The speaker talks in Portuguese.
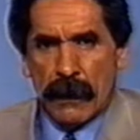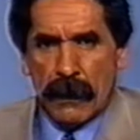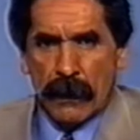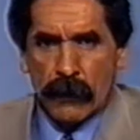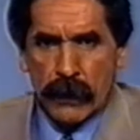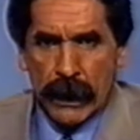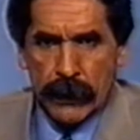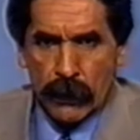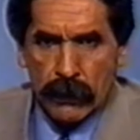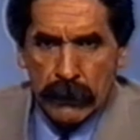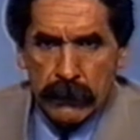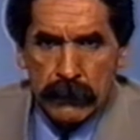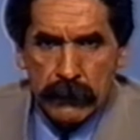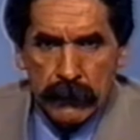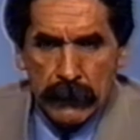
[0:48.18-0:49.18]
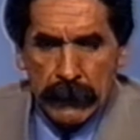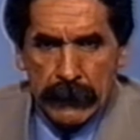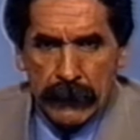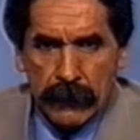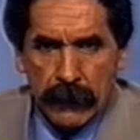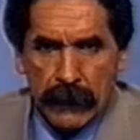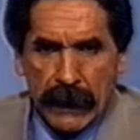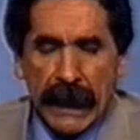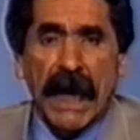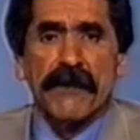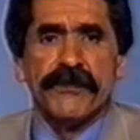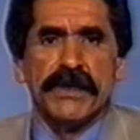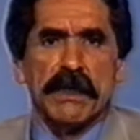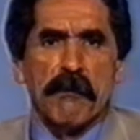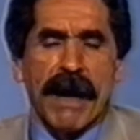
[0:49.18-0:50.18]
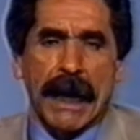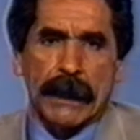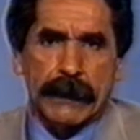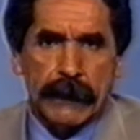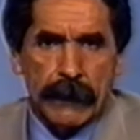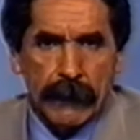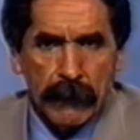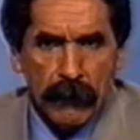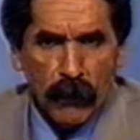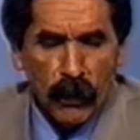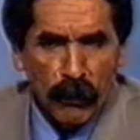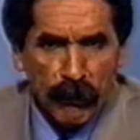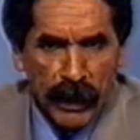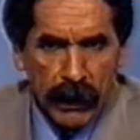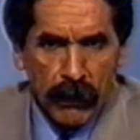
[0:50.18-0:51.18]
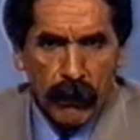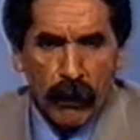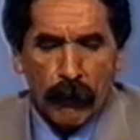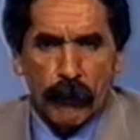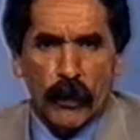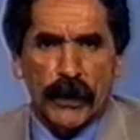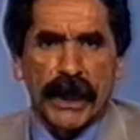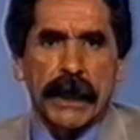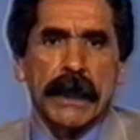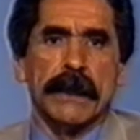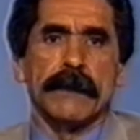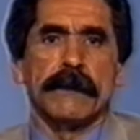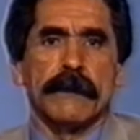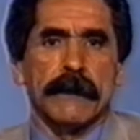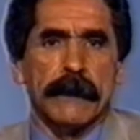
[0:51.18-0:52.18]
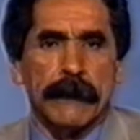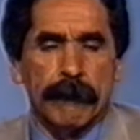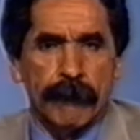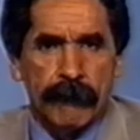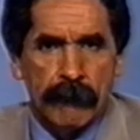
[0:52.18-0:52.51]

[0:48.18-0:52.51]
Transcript: Eu quero reafirmar aqui: o meu oponente